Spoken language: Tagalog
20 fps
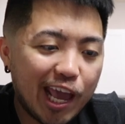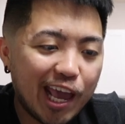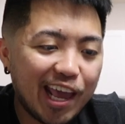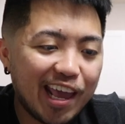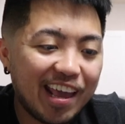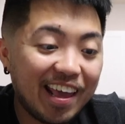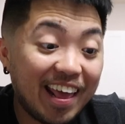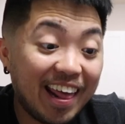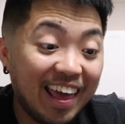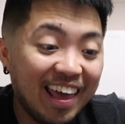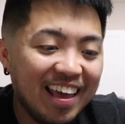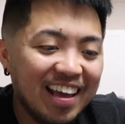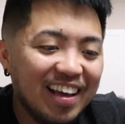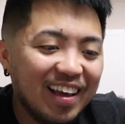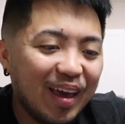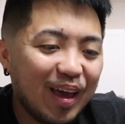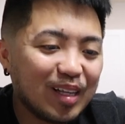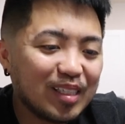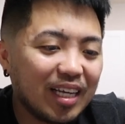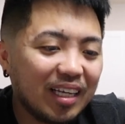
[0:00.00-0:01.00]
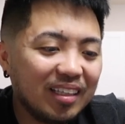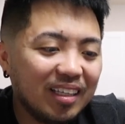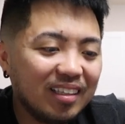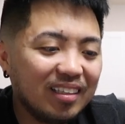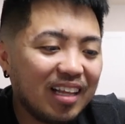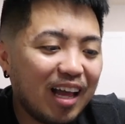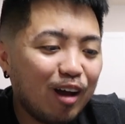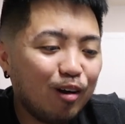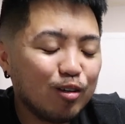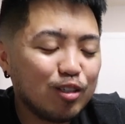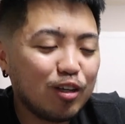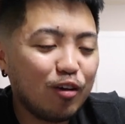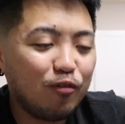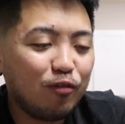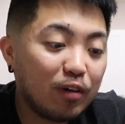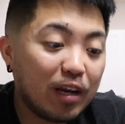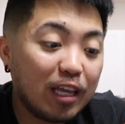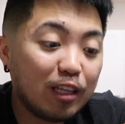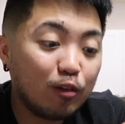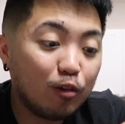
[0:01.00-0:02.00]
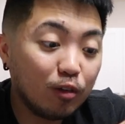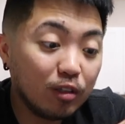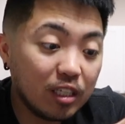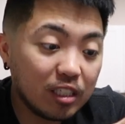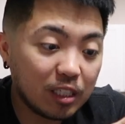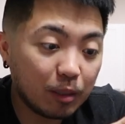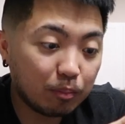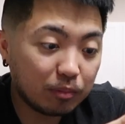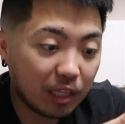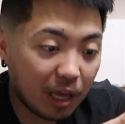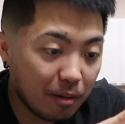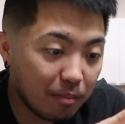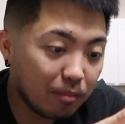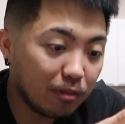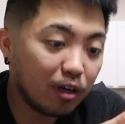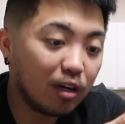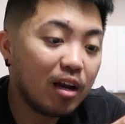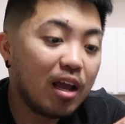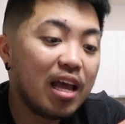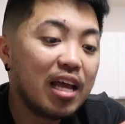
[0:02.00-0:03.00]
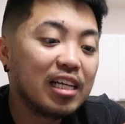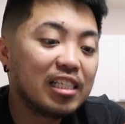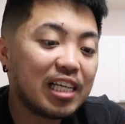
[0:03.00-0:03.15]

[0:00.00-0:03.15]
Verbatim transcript: Hehe. Excited na ako sa flight ko di September.